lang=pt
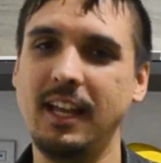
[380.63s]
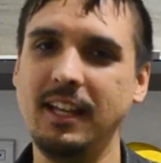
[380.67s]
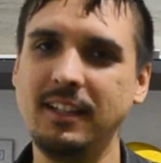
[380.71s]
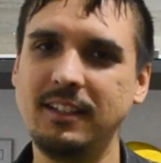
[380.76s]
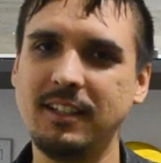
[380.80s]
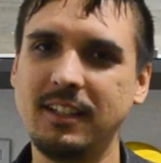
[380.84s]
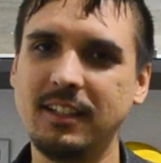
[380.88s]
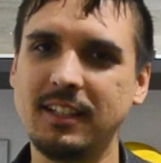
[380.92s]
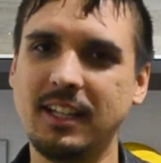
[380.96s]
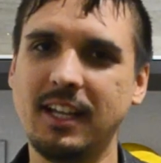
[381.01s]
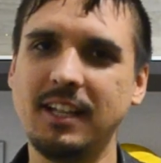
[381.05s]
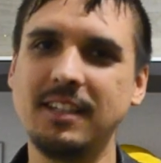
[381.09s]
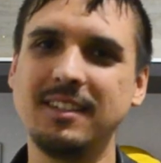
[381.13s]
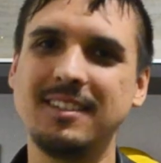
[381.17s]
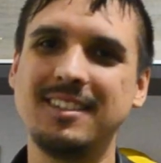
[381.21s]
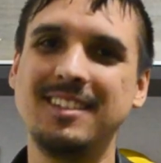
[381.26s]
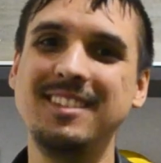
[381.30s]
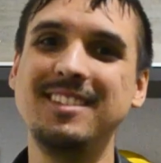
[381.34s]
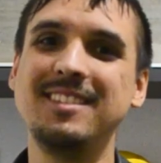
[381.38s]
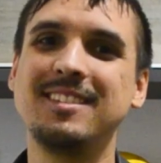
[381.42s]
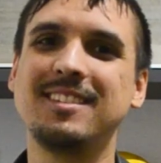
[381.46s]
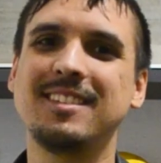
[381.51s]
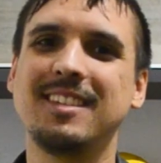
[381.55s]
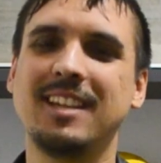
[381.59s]
Entrem lá, se
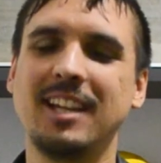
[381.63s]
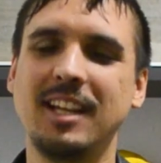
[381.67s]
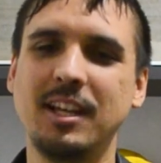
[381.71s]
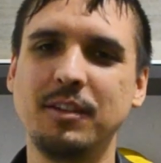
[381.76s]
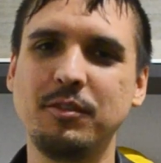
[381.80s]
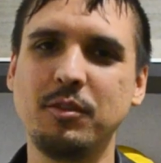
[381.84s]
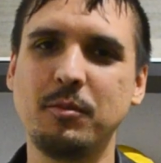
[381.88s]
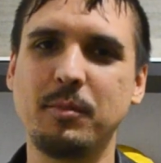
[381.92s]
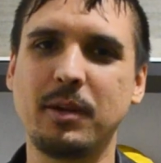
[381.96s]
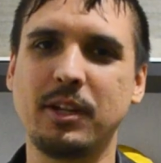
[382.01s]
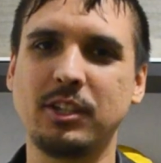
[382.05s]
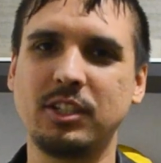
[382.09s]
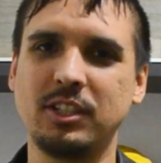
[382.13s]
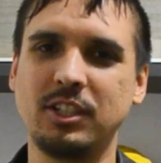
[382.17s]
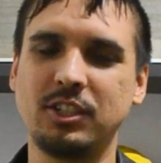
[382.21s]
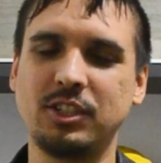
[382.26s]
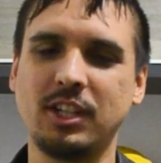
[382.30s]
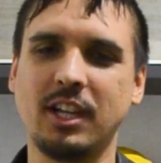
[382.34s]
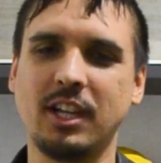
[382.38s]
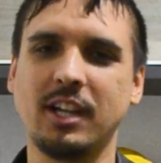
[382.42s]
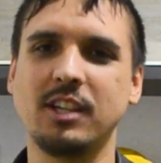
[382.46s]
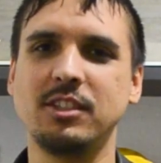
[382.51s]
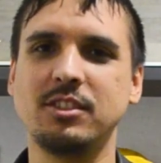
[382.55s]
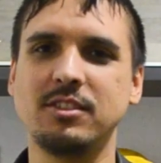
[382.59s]
inscrevam para já
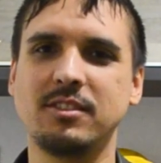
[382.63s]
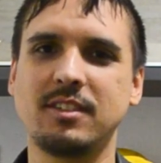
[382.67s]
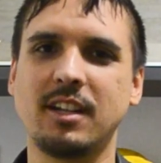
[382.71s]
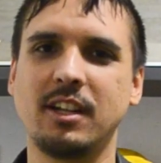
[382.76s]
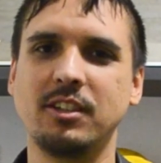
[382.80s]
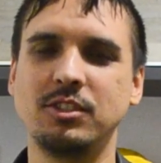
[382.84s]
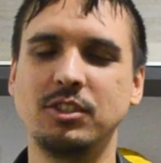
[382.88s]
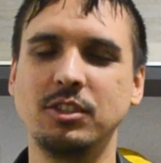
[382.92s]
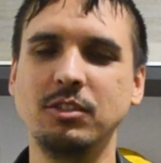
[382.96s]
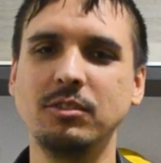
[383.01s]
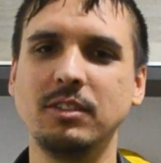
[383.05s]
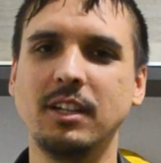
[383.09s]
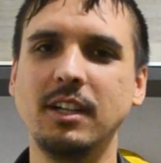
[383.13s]
deixar registradinho,